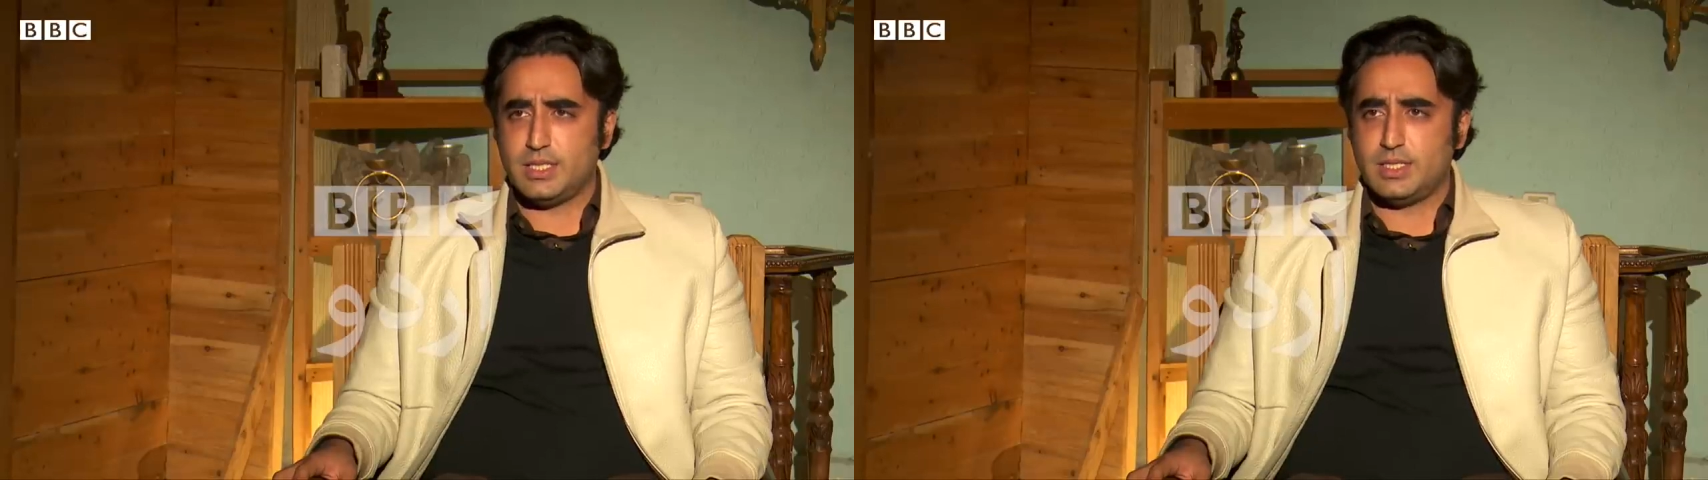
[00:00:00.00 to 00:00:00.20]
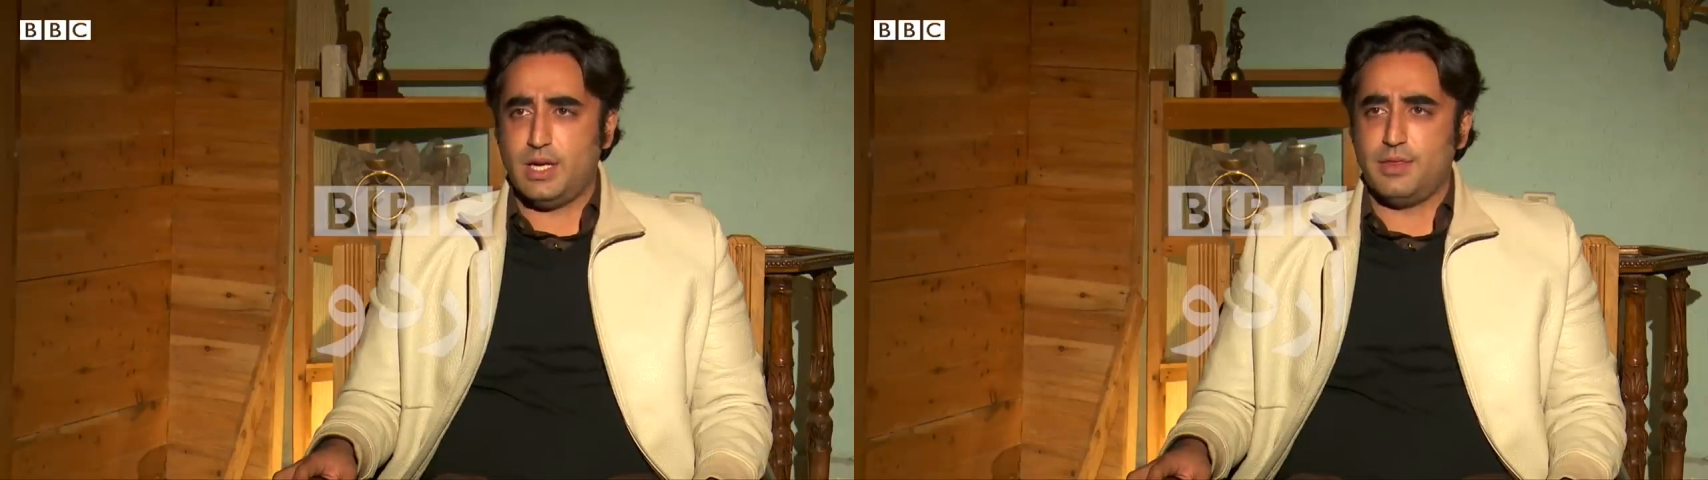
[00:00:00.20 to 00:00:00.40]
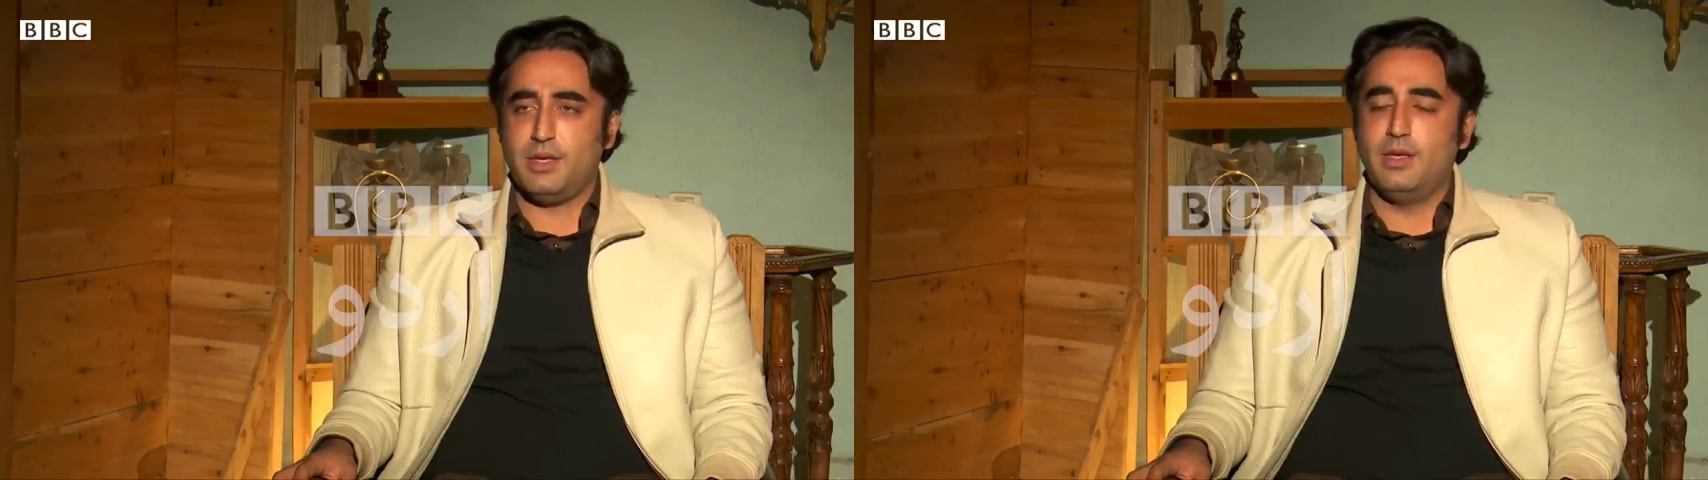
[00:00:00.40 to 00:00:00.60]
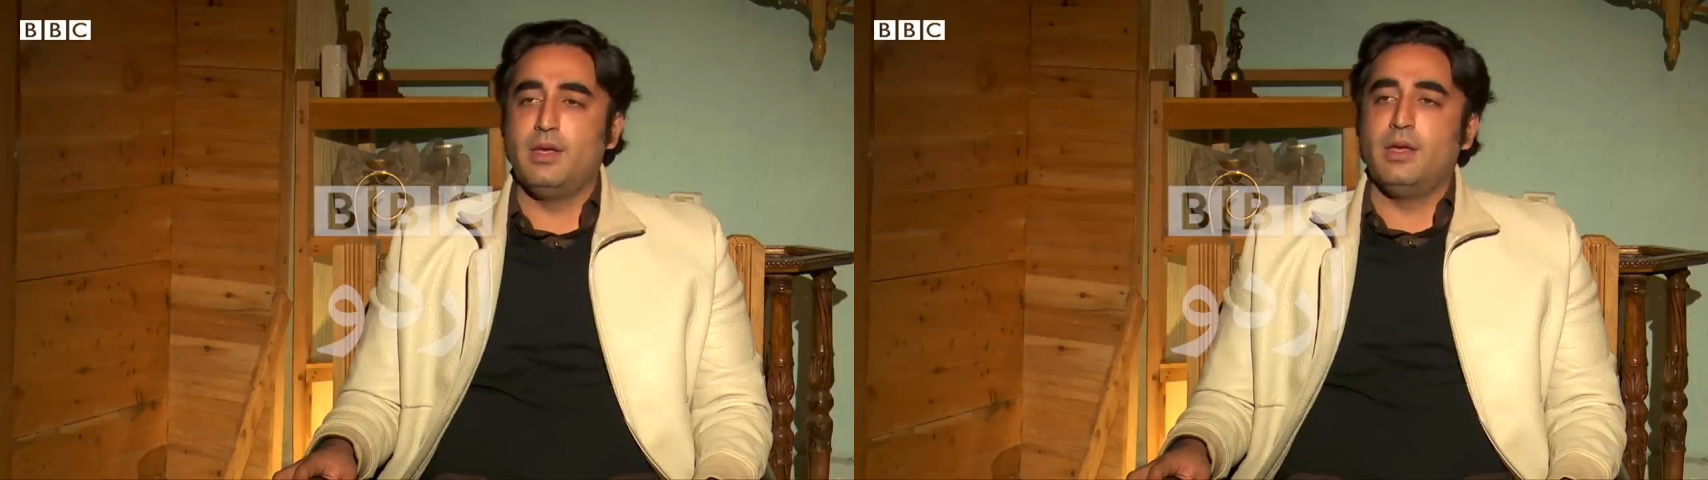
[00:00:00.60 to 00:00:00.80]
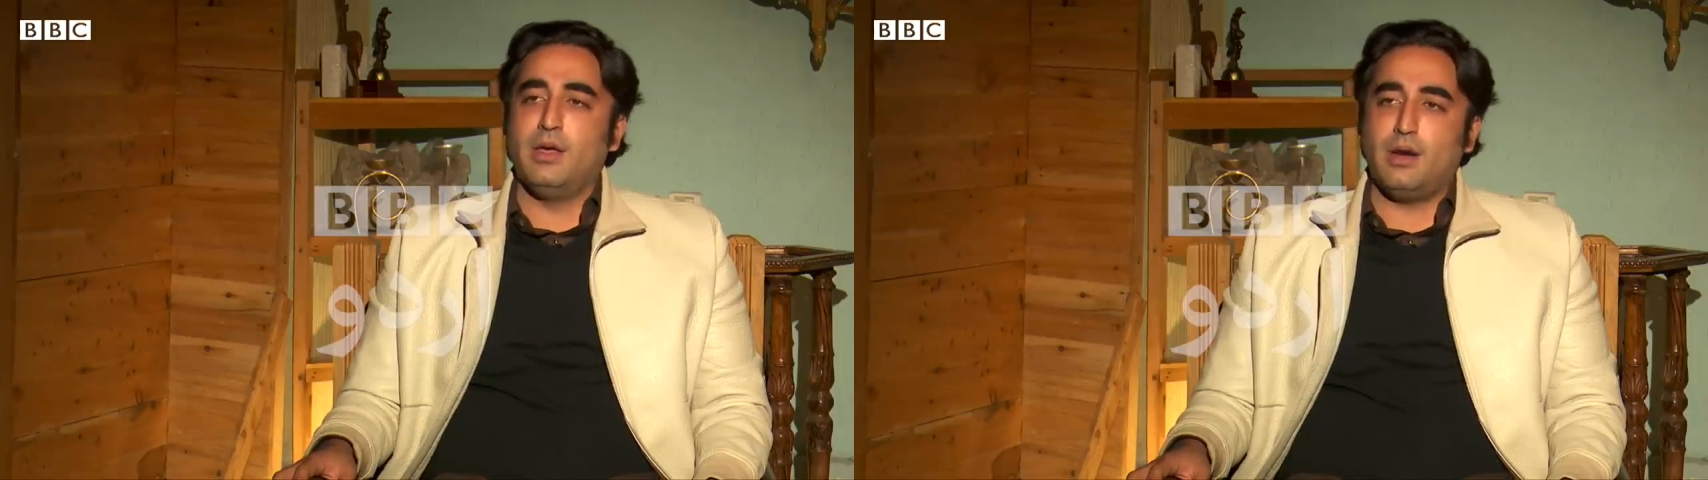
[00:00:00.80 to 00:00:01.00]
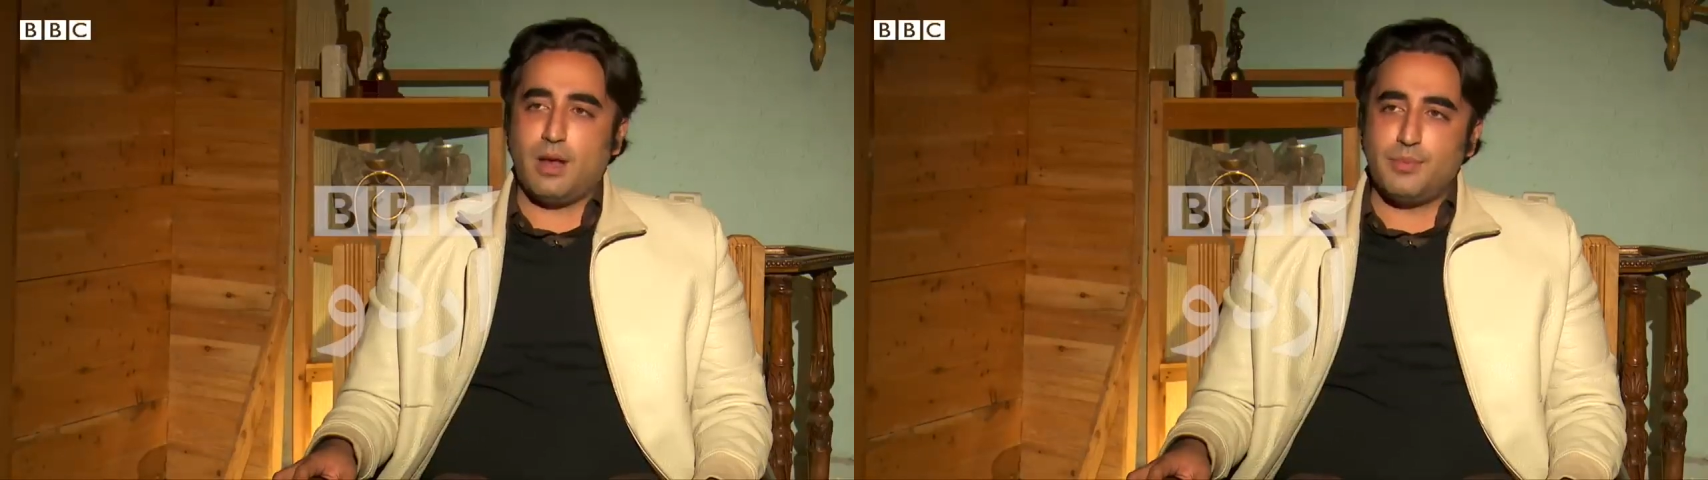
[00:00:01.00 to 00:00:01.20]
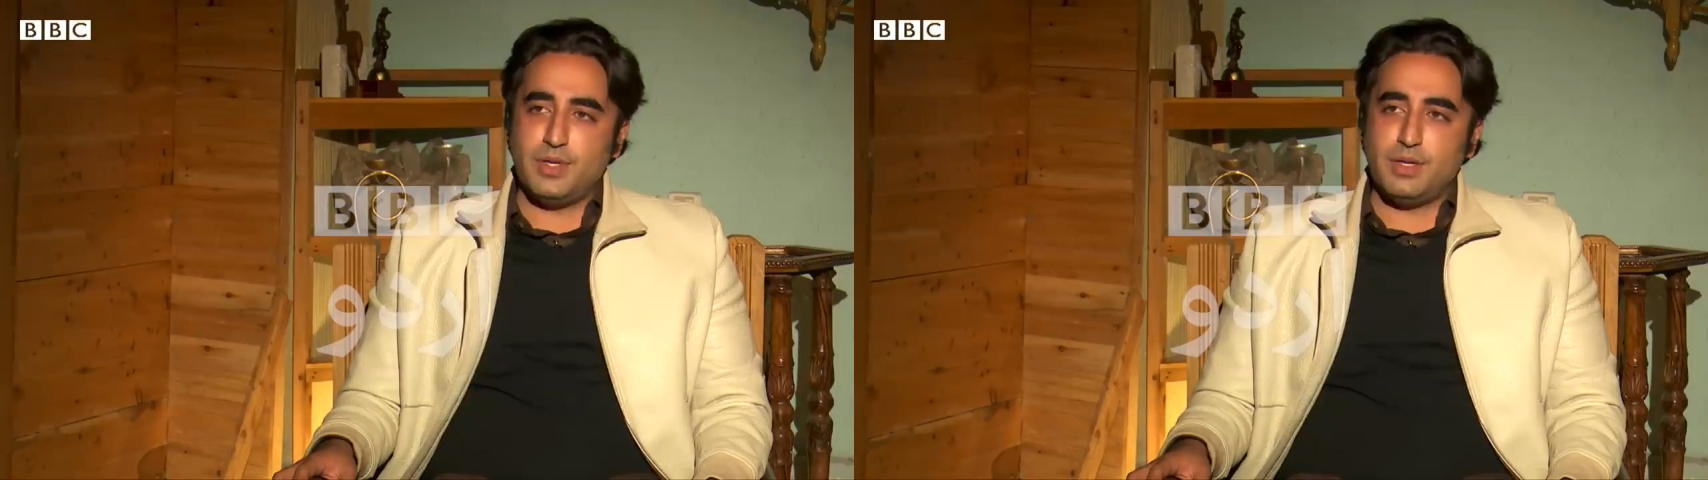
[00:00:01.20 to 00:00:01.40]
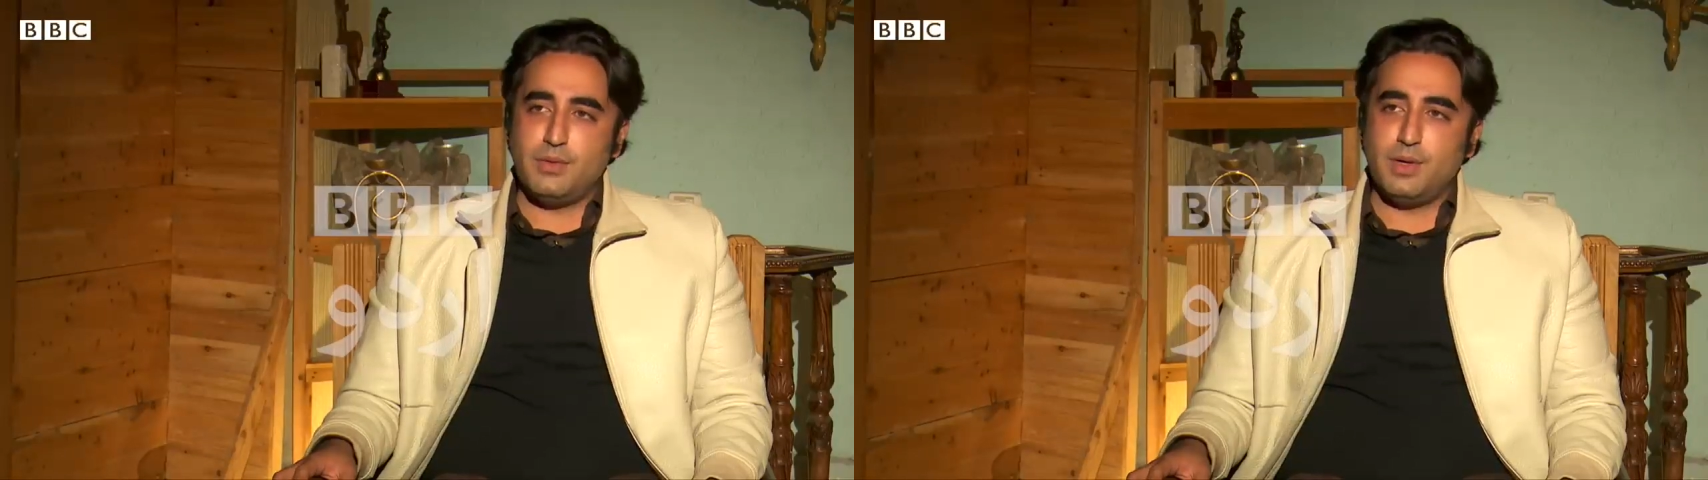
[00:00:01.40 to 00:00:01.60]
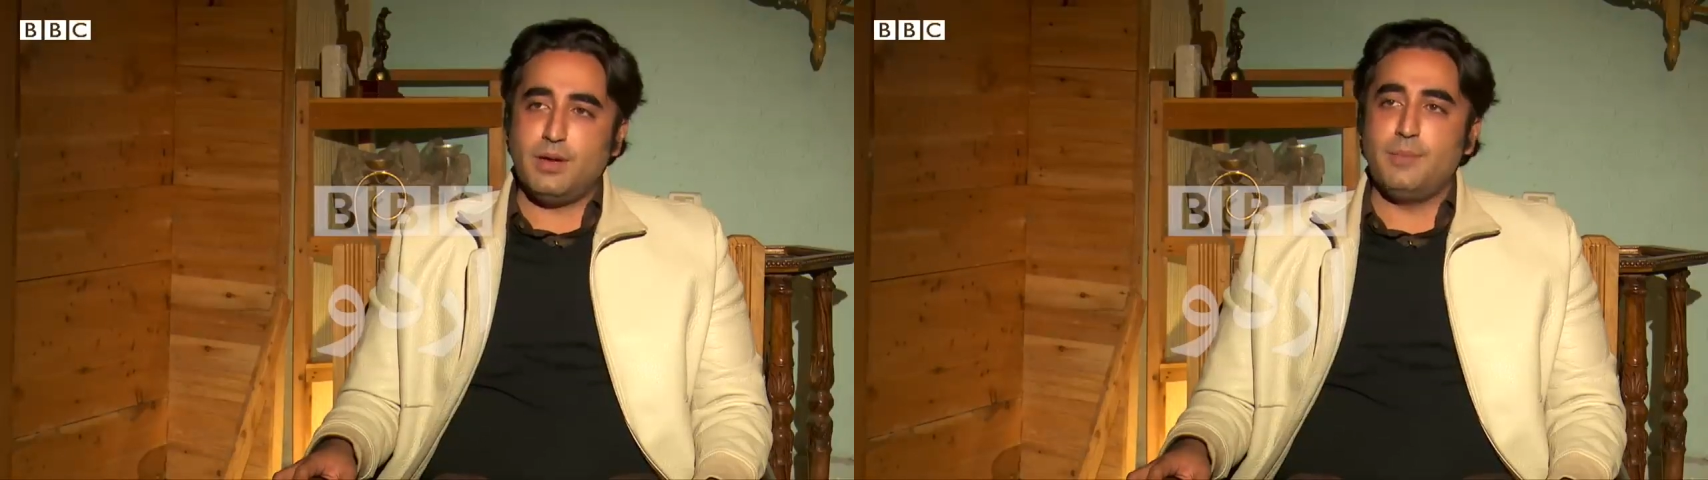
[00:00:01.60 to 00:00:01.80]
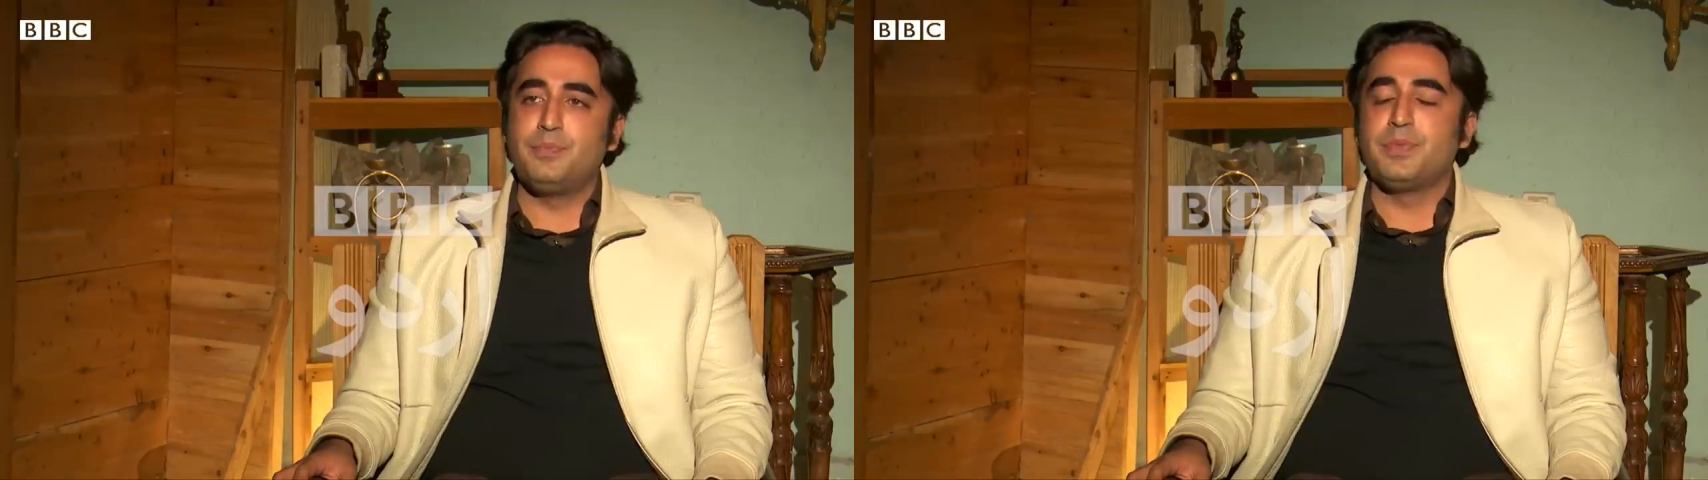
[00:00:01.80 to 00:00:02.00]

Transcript: के साथ रबता हुआ